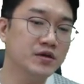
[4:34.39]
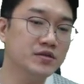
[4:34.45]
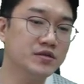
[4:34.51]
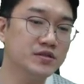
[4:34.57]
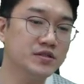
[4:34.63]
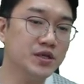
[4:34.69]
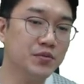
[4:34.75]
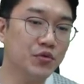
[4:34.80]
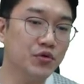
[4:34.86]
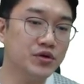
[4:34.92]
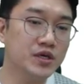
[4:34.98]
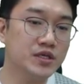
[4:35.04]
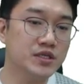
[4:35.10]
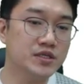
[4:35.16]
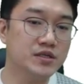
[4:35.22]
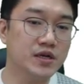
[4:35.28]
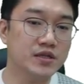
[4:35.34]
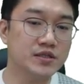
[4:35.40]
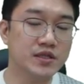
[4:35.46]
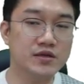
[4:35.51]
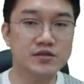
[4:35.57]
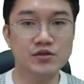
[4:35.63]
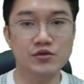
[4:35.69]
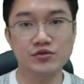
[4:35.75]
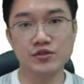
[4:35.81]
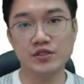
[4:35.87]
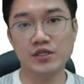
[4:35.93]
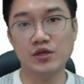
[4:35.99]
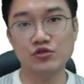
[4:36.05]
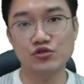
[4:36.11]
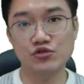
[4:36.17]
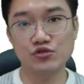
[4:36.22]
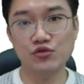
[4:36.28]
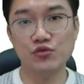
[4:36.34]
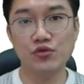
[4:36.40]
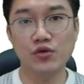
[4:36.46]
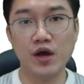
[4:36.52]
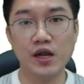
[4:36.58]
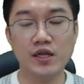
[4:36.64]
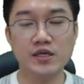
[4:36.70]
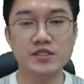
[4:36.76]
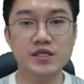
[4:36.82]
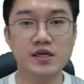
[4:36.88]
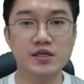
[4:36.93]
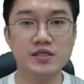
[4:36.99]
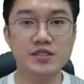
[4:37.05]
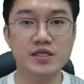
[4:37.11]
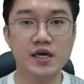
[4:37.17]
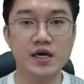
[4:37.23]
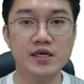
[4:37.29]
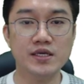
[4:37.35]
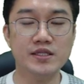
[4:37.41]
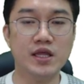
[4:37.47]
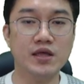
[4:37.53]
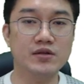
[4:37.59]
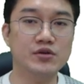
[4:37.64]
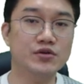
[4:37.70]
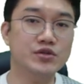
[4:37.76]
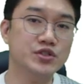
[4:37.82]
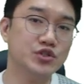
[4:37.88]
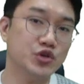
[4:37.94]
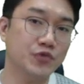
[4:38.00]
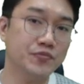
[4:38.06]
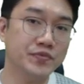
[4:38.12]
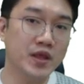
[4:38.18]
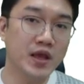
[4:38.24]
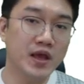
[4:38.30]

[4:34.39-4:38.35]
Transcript: 실제 모이킹을 할 때는 그것을 이제 수동으로 하나씩 하나씩 하게 되는 것이죠